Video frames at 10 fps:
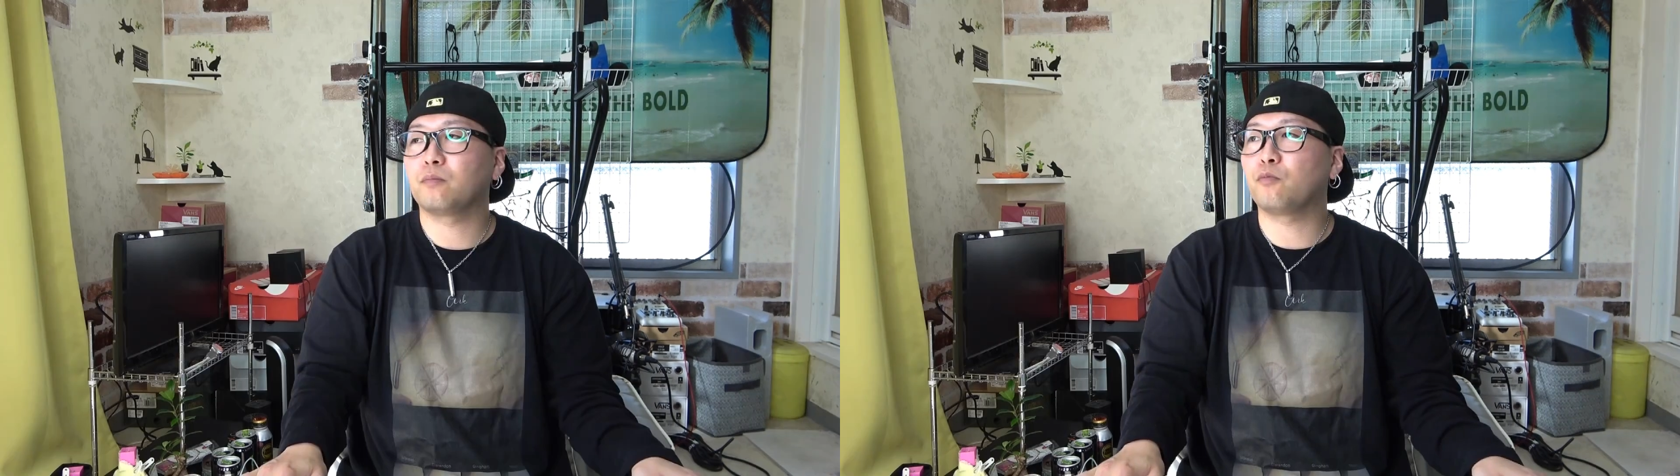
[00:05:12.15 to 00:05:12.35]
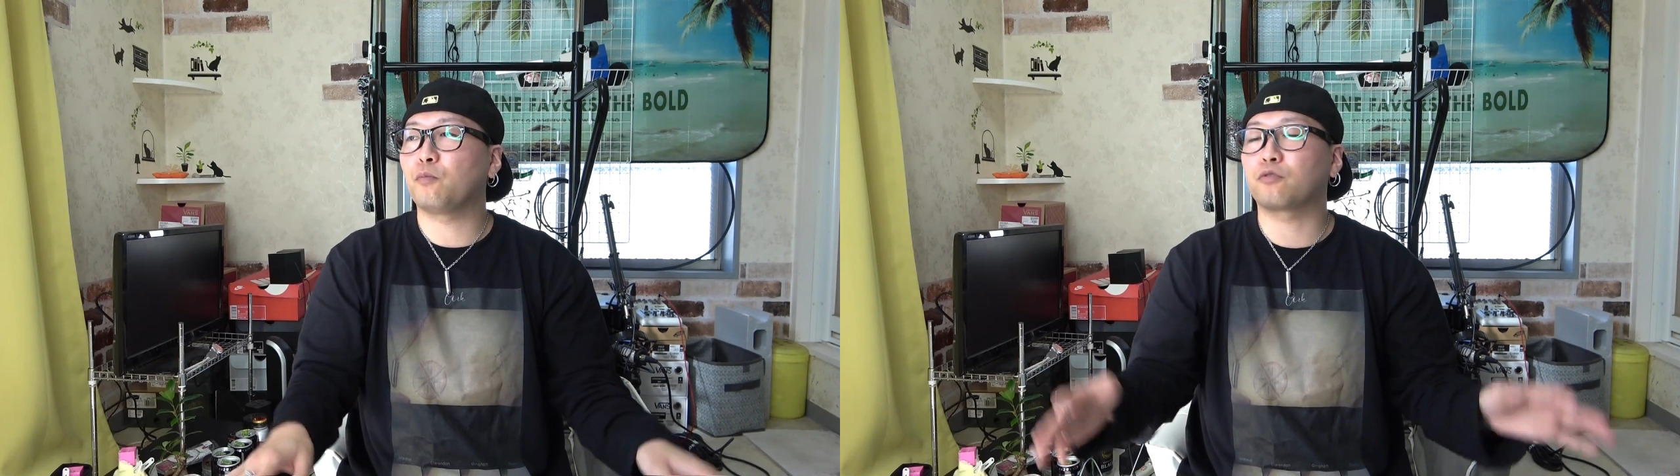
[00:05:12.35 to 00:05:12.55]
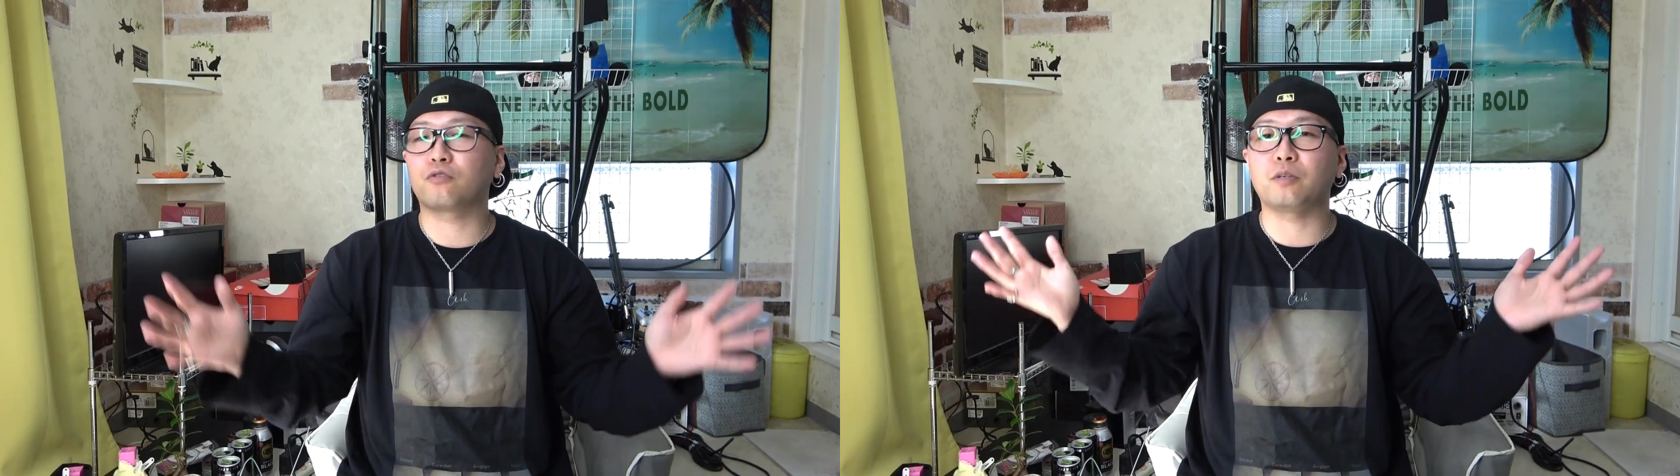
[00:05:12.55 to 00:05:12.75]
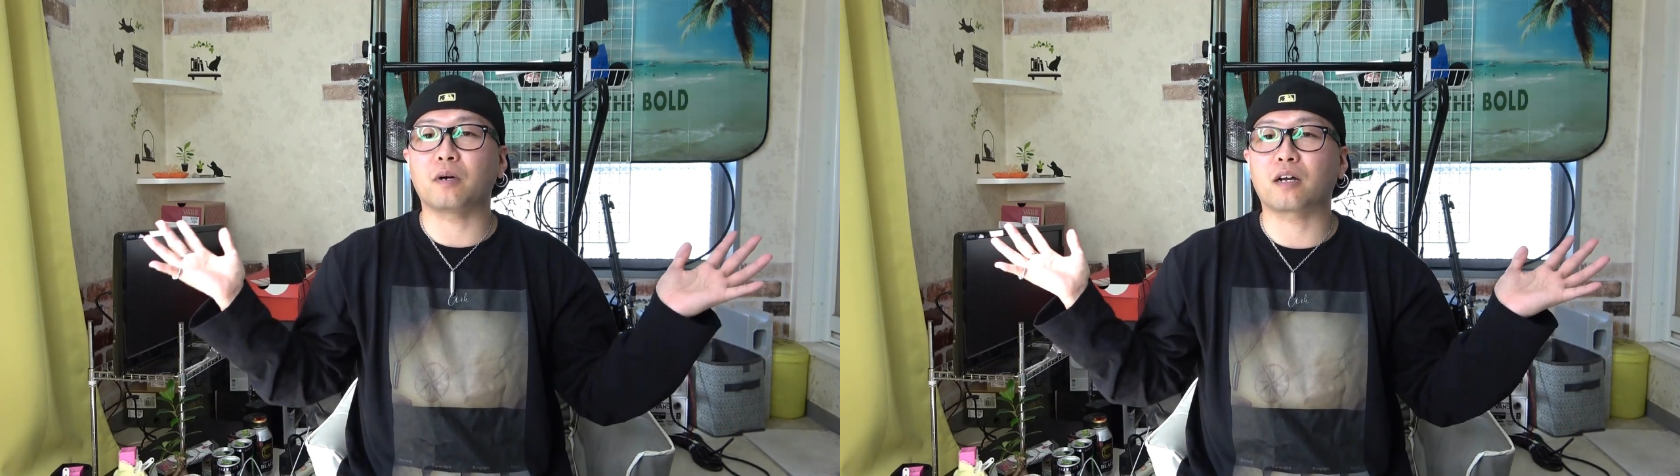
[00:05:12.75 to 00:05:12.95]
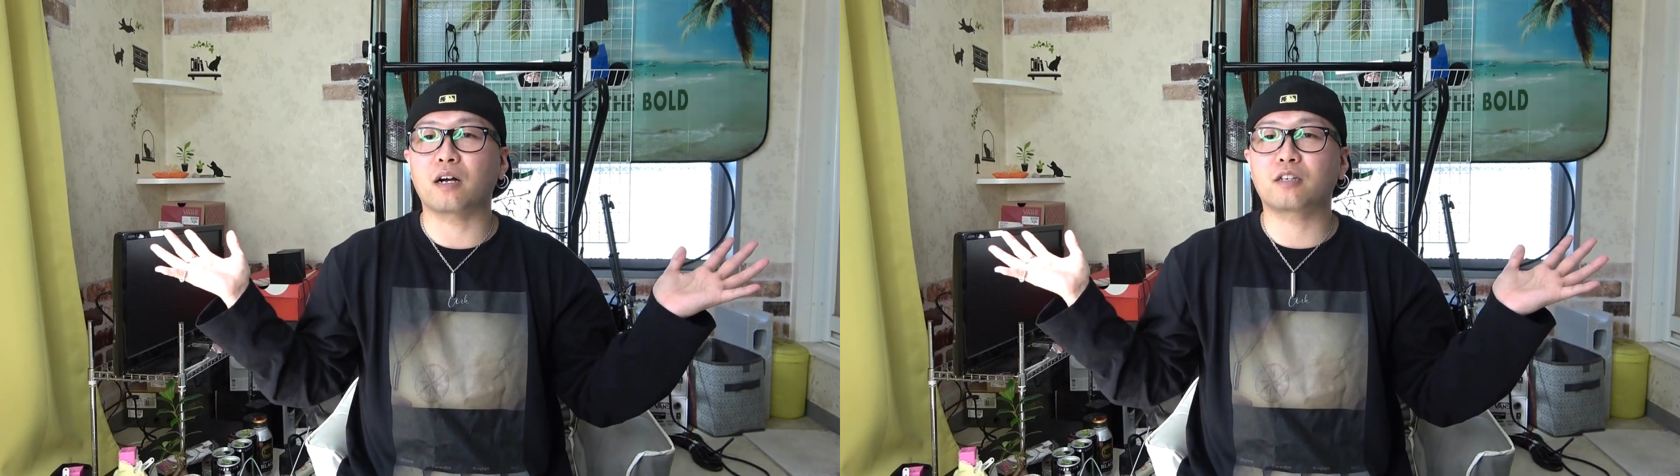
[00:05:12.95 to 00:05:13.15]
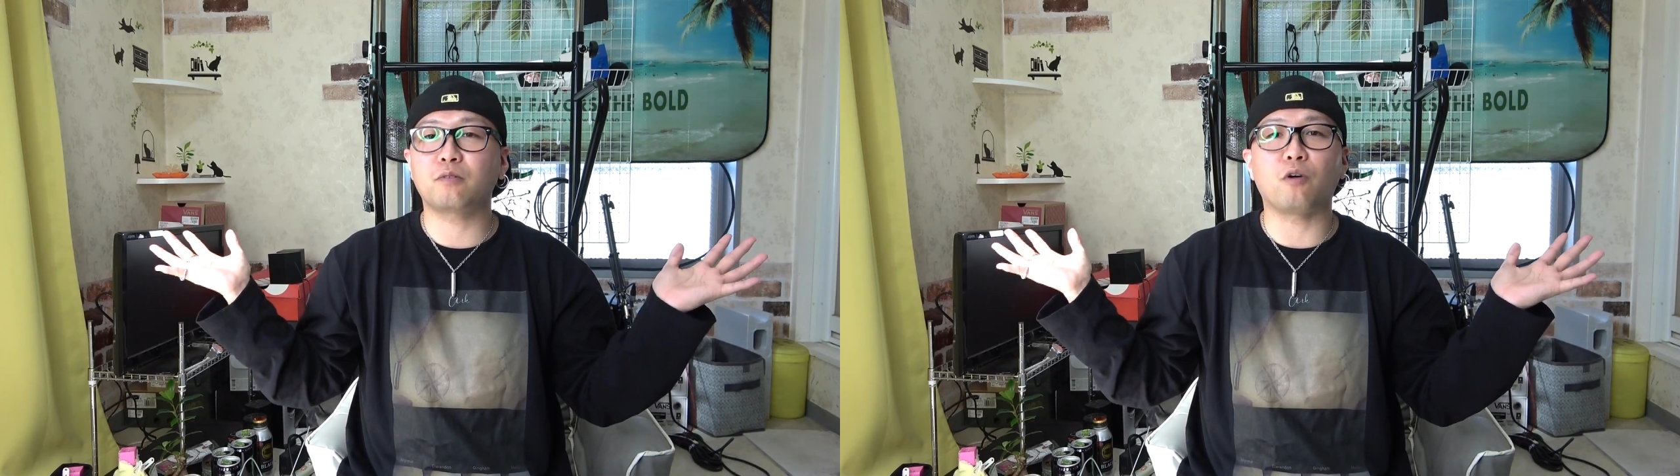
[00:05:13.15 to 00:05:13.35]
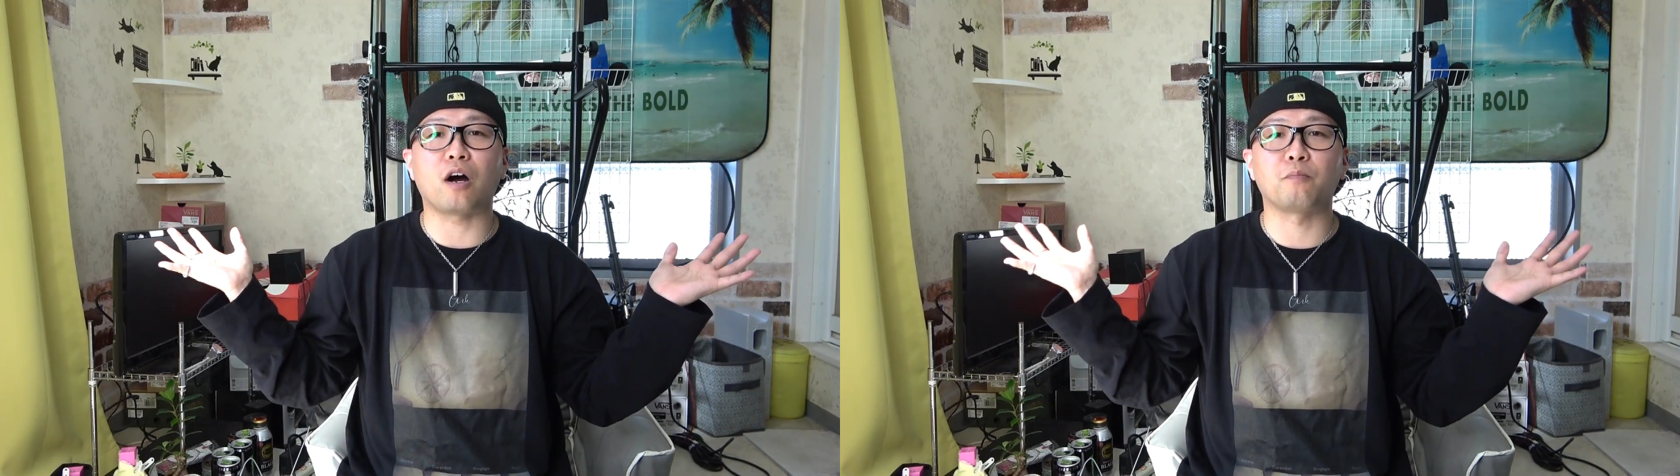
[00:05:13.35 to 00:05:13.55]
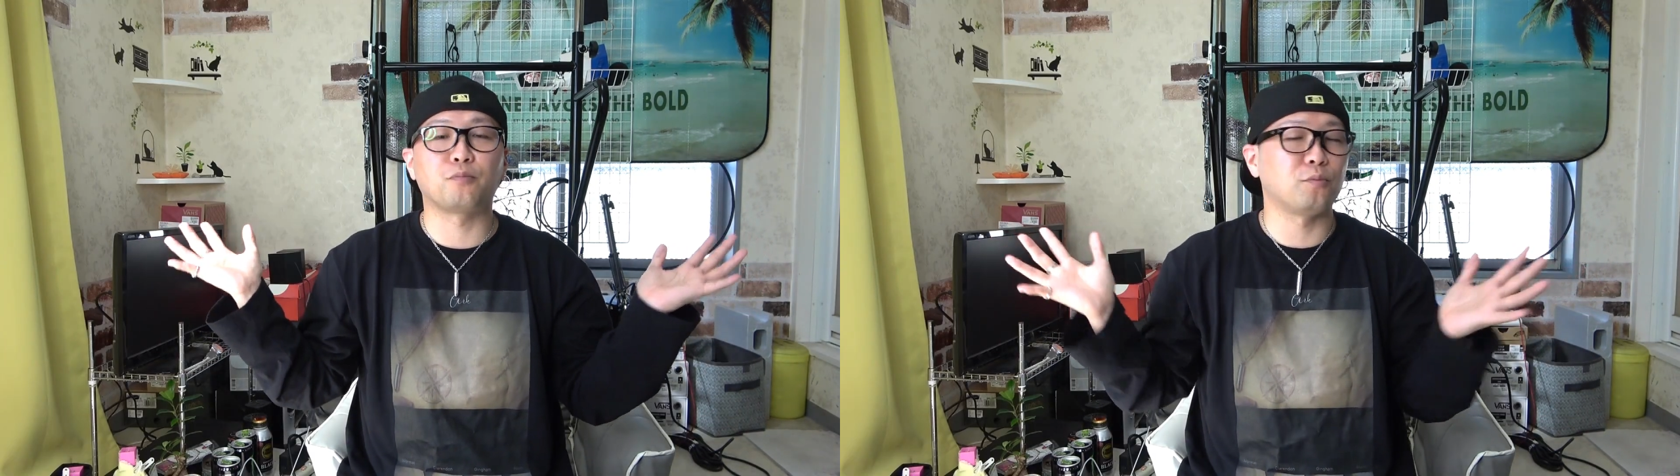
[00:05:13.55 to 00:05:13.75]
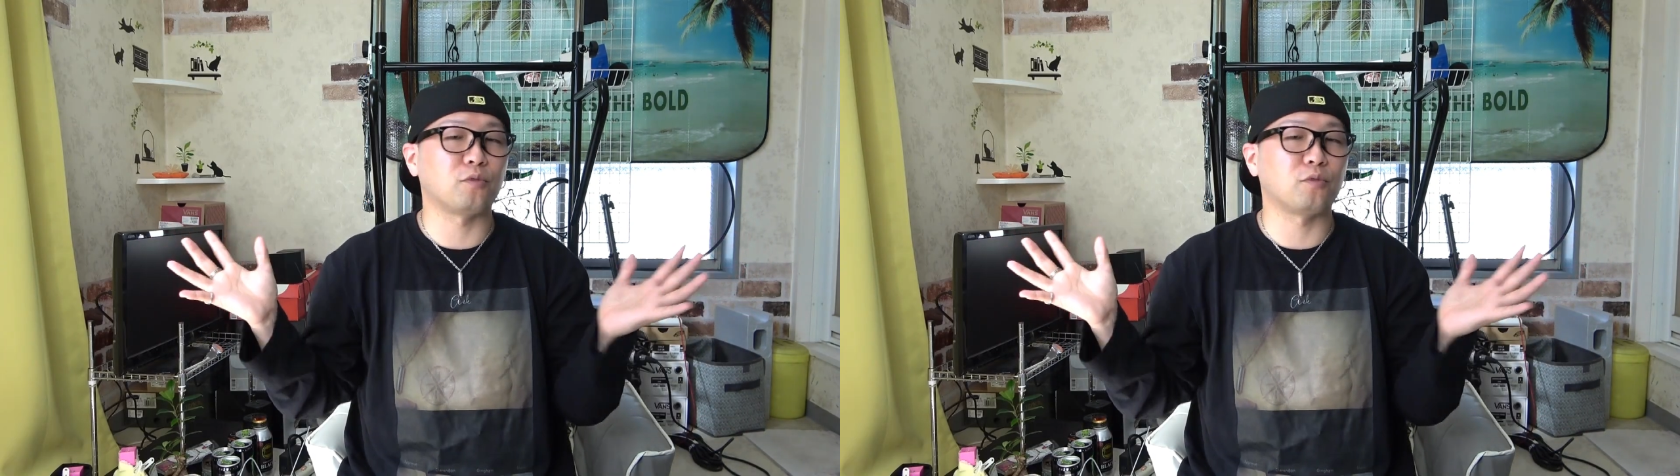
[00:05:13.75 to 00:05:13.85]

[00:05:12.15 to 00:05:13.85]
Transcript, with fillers: もう僕今楽器もアンプ